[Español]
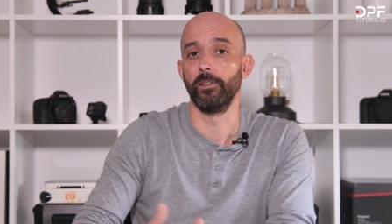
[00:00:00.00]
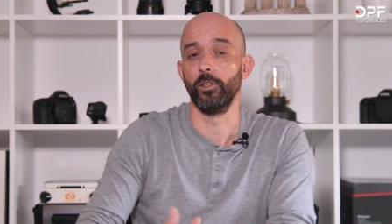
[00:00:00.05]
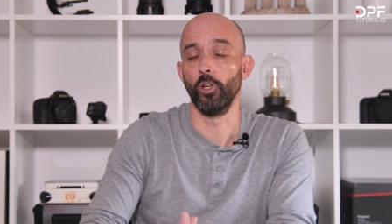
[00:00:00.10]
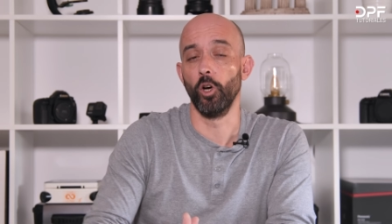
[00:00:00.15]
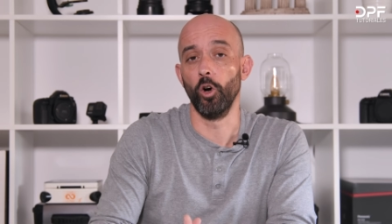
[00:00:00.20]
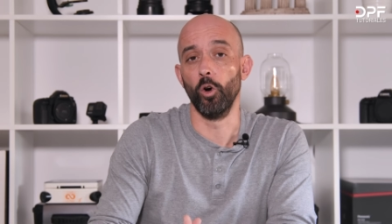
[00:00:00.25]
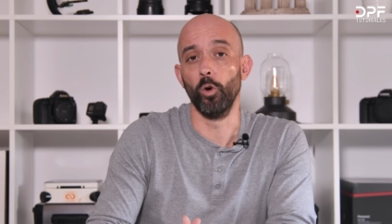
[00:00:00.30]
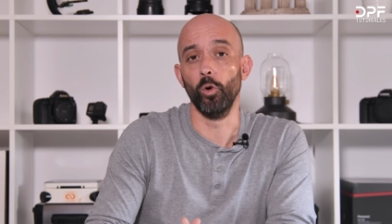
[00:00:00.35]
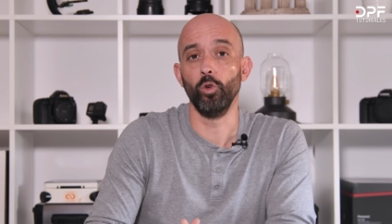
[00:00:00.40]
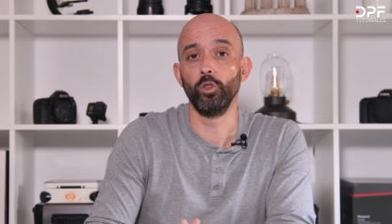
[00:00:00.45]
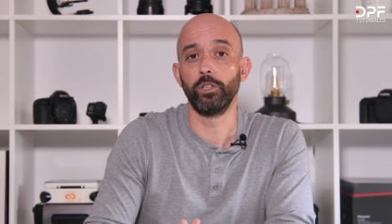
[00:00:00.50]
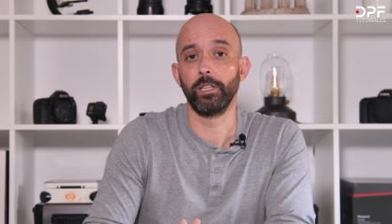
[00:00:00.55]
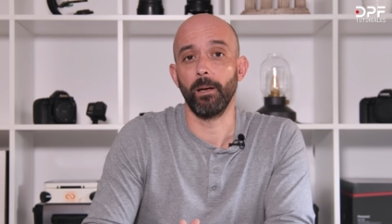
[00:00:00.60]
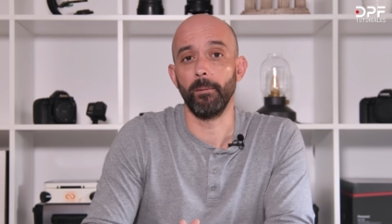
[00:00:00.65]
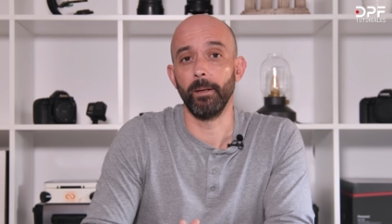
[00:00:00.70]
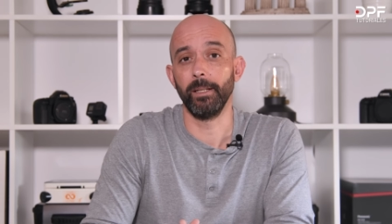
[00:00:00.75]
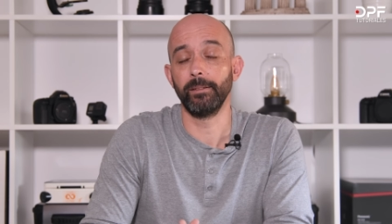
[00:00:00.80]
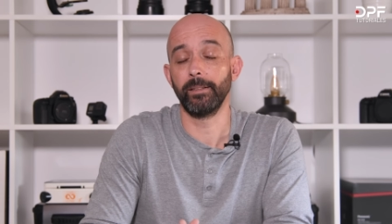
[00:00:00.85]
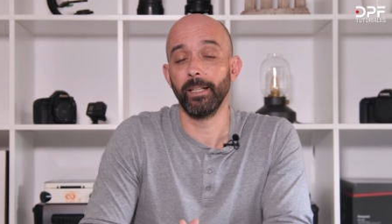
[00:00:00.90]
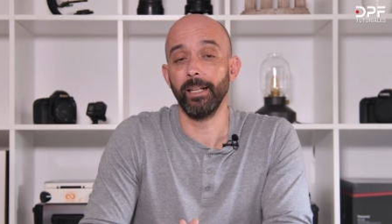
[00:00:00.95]
Yo
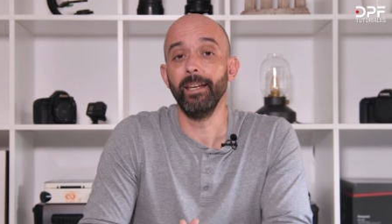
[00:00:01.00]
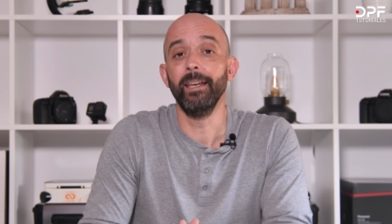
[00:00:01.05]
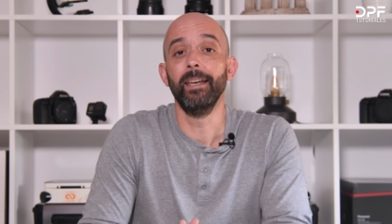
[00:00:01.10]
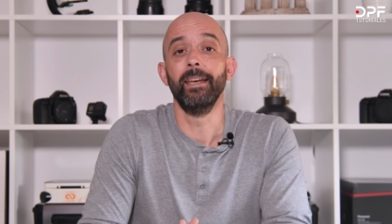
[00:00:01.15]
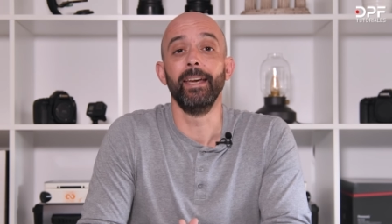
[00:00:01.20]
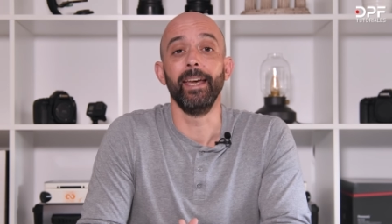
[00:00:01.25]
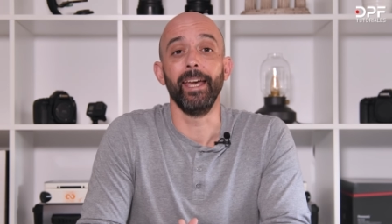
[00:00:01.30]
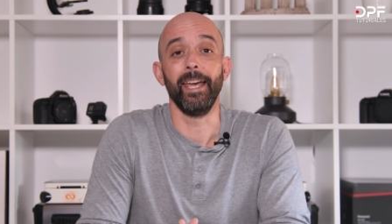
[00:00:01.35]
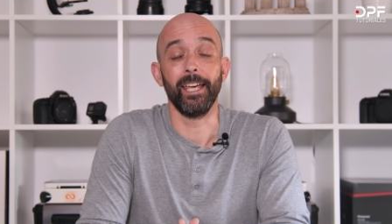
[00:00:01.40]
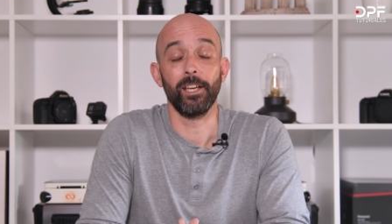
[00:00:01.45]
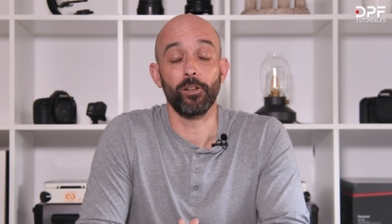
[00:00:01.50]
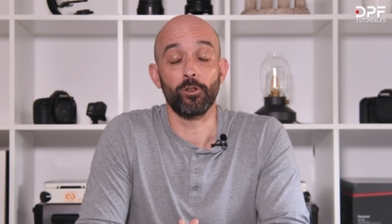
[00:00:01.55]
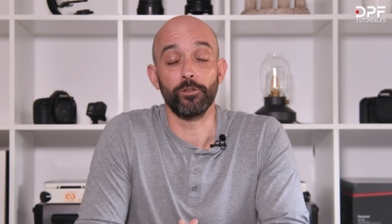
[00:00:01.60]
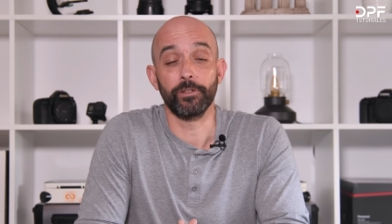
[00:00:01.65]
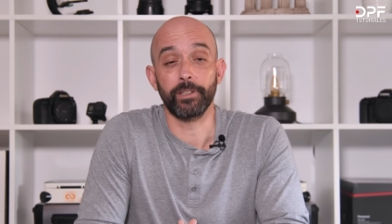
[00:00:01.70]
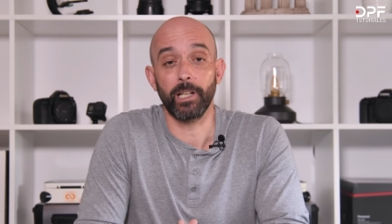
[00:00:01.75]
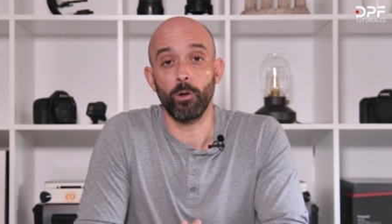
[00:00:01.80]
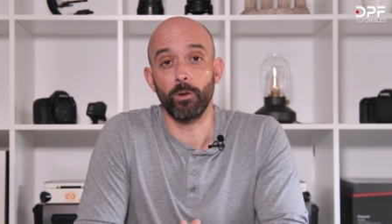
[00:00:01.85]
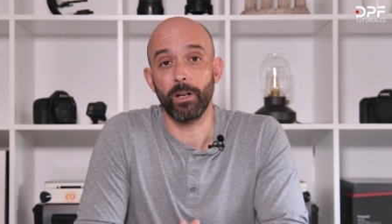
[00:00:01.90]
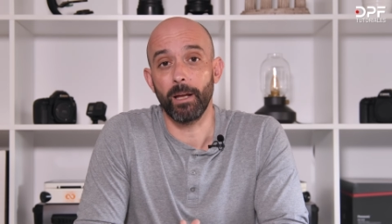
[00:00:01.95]
últimamente he
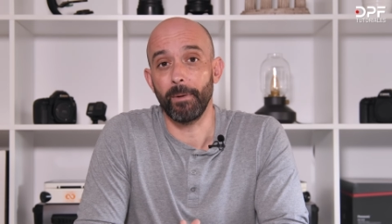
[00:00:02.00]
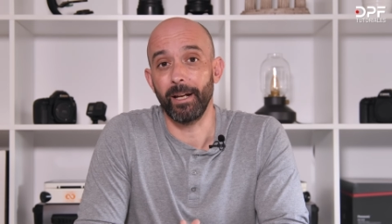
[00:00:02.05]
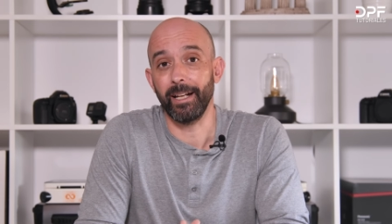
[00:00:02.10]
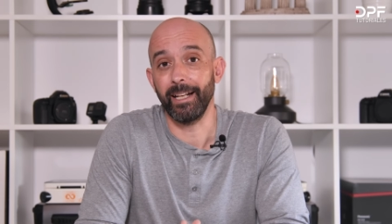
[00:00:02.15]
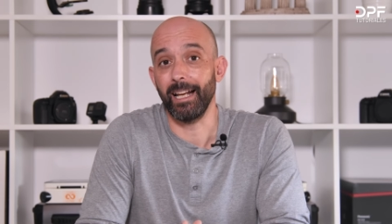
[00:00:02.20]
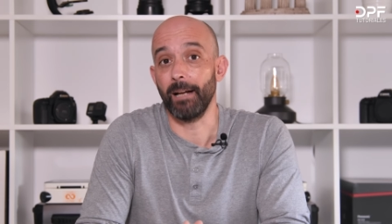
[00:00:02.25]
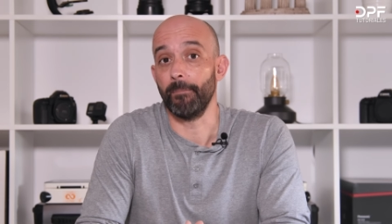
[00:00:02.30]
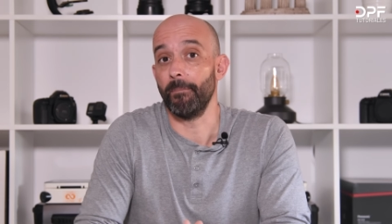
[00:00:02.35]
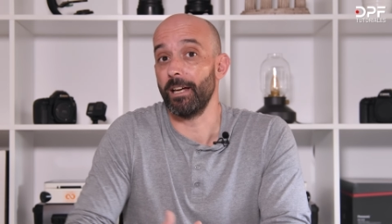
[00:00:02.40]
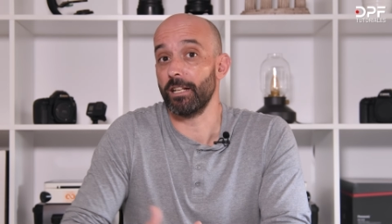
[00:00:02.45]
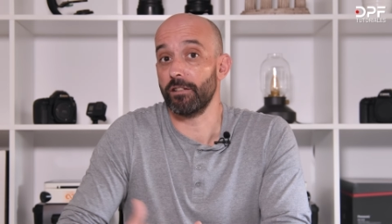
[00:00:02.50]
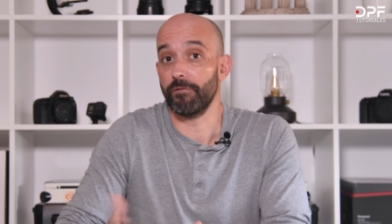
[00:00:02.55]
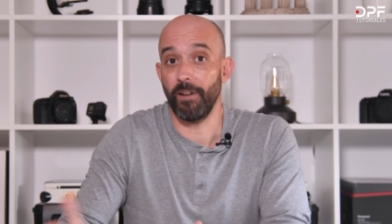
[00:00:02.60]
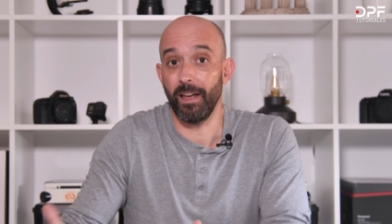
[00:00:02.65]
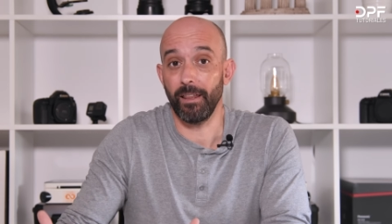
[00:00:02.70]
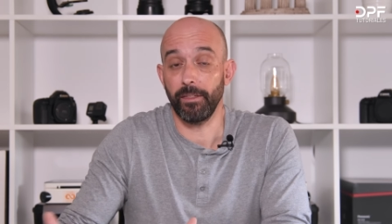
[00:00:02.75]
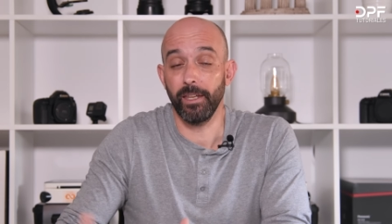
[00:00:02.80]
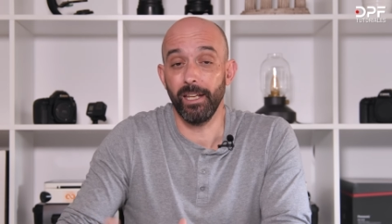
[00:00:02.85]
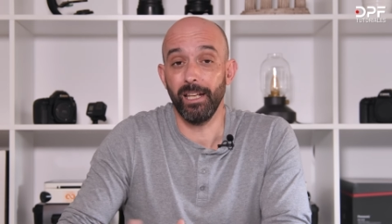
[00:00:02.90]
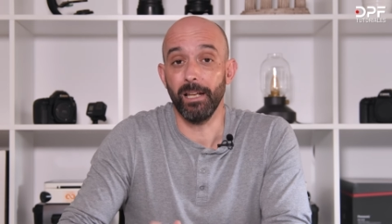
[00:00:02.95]
encontrado una manera más
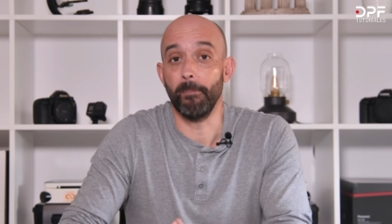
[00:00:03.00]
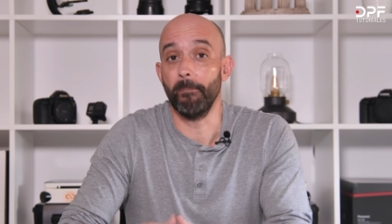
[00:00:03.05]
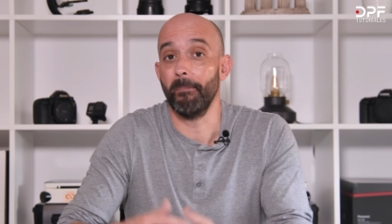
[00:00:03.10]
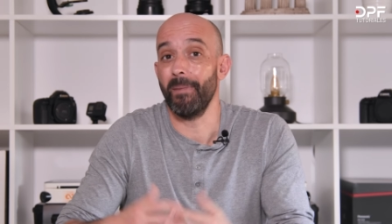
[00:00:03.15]
fácil,